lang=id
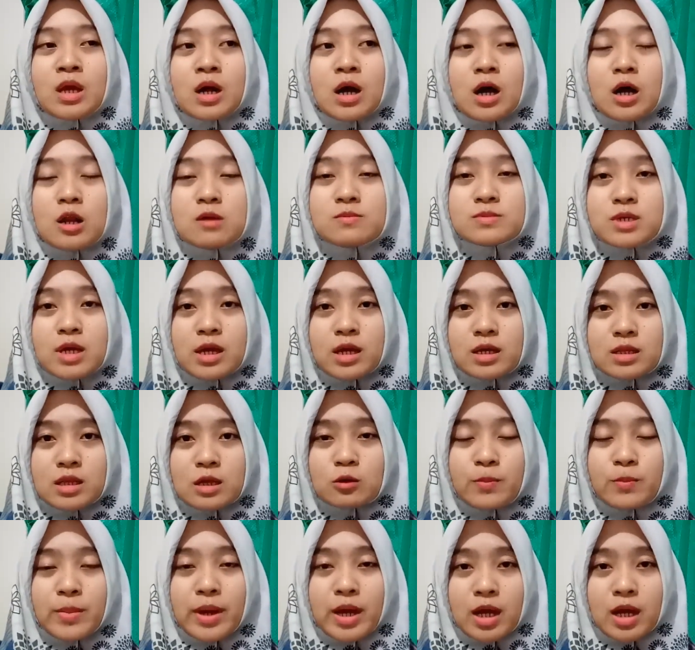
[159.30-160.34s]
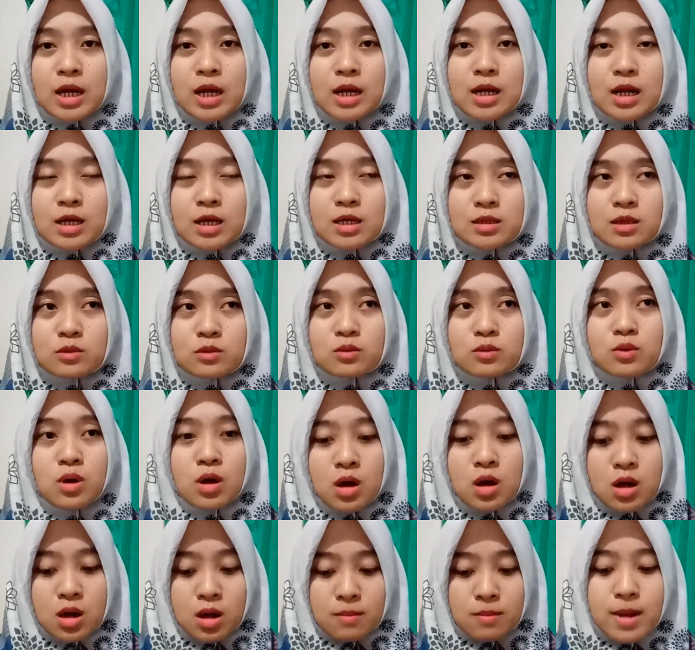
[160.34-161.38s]
kalau misalnya kita tuh pengen anak kita tuh
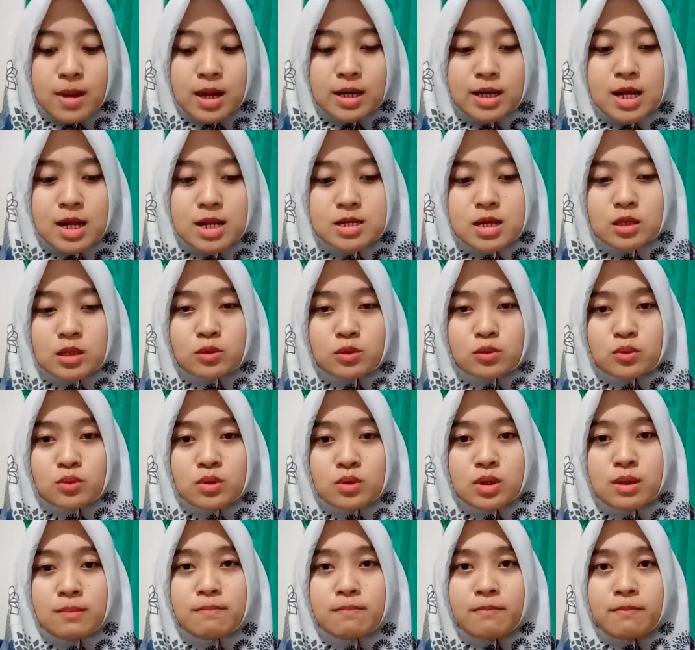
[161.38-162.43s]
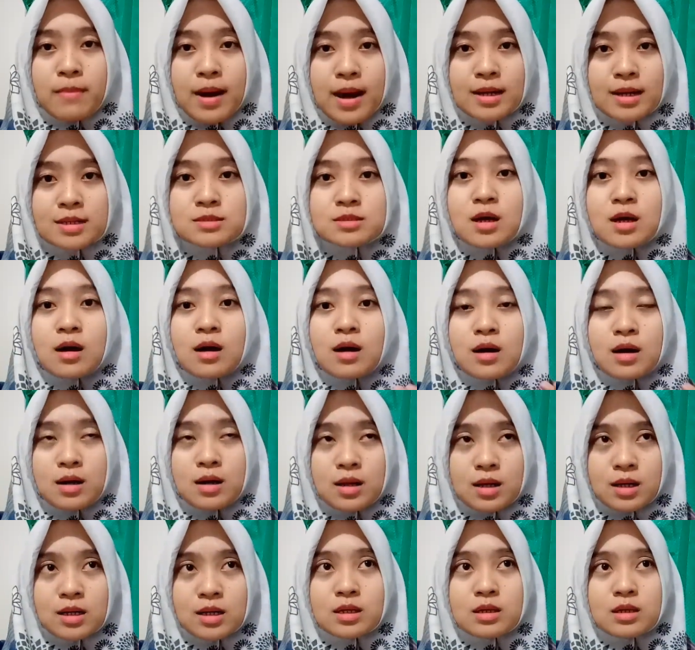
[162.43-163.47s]
badannya itu tuh gempal
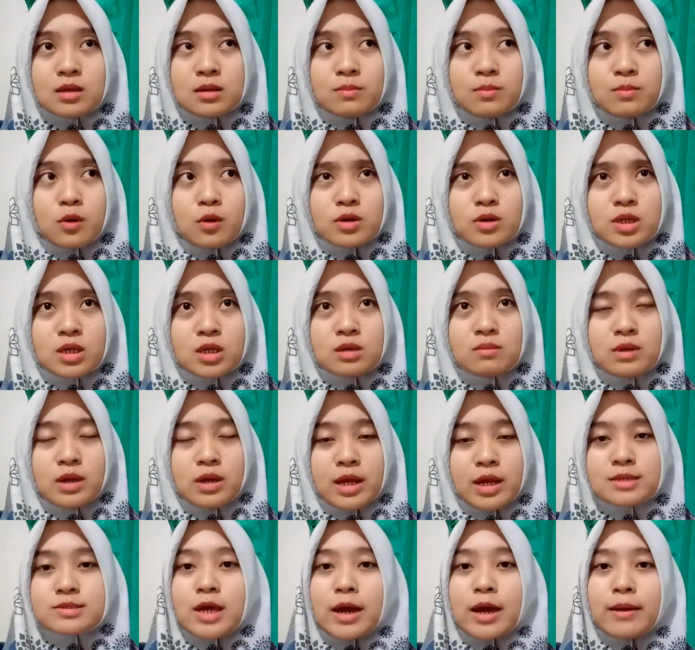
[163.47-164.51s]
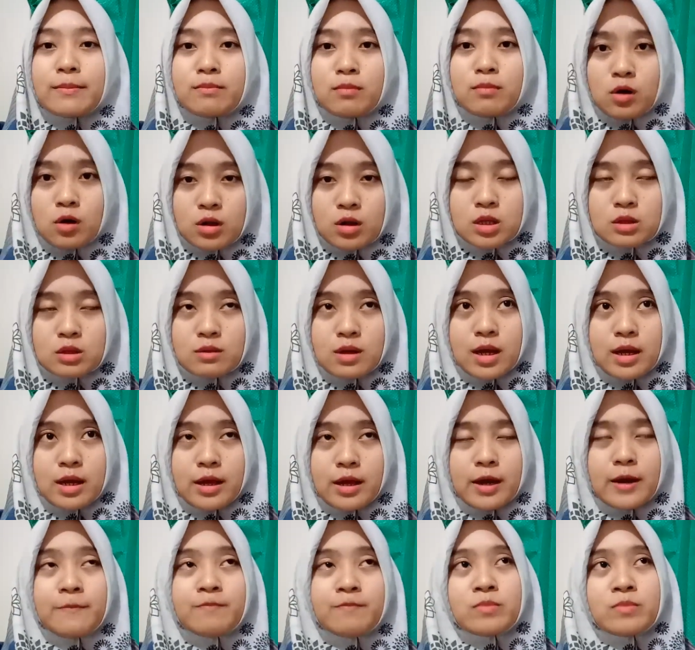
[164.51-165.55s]
sekel pokoknya gimana ya semok gitulah
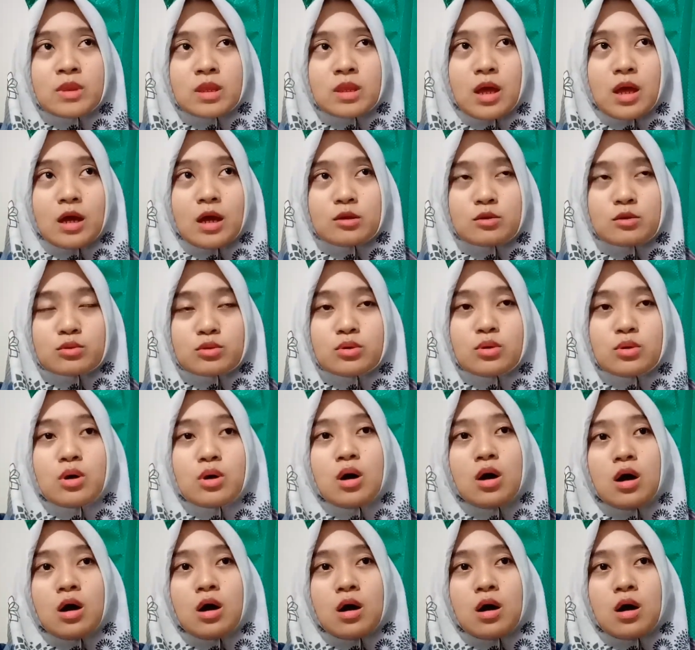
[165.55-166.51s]
ya nah itu tuh